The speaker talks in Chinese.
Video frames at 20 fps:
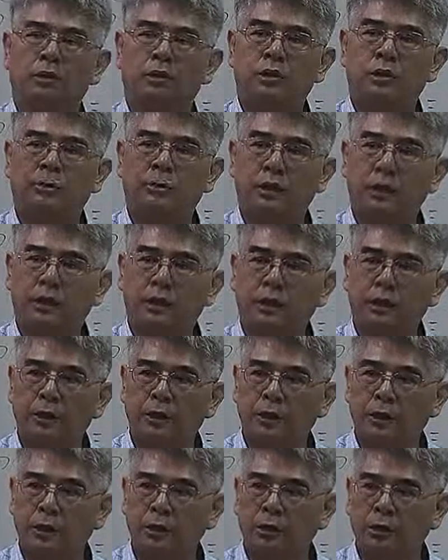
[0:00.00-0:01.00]
是什么样的
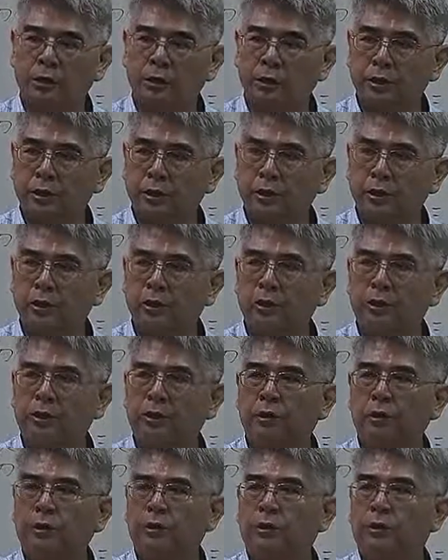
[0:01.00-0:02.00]
continuous 呢？
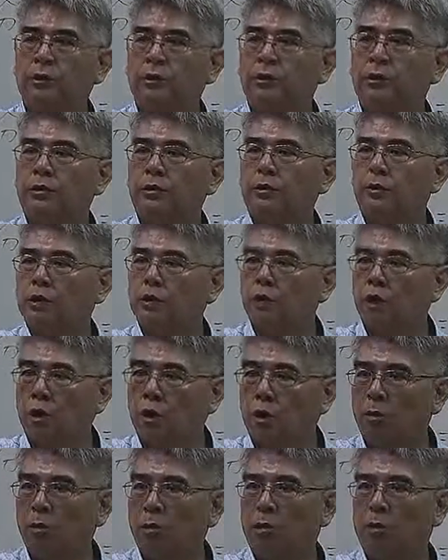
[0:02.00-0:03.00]
是
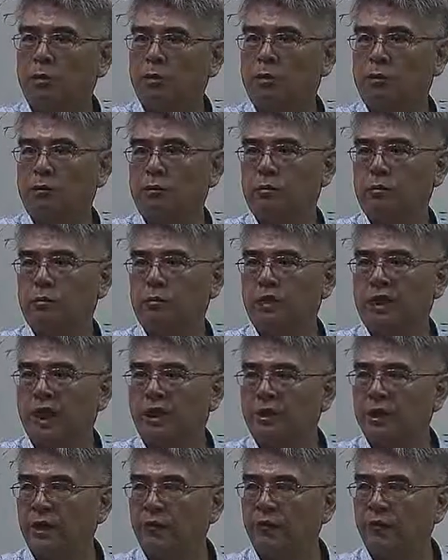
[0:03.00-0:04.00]
normal
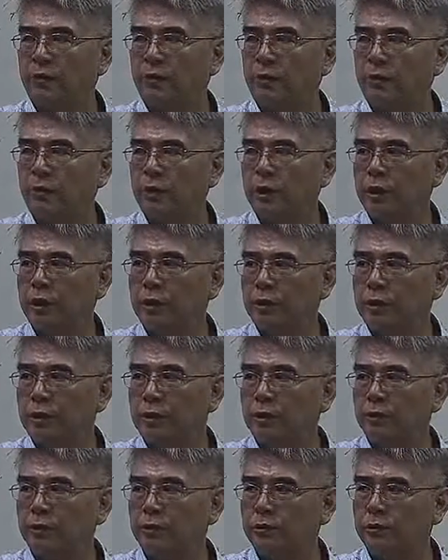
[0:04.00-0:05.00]
常态分布的
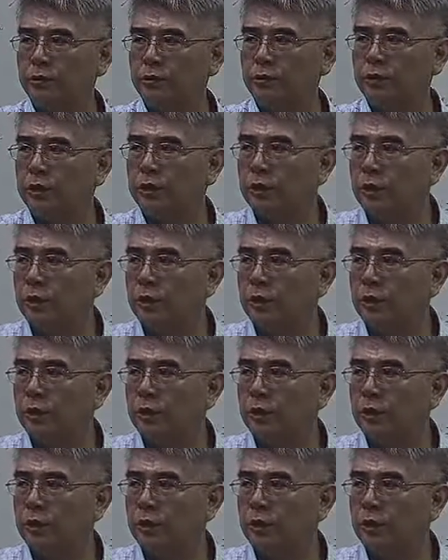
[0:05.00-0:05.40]
continuous。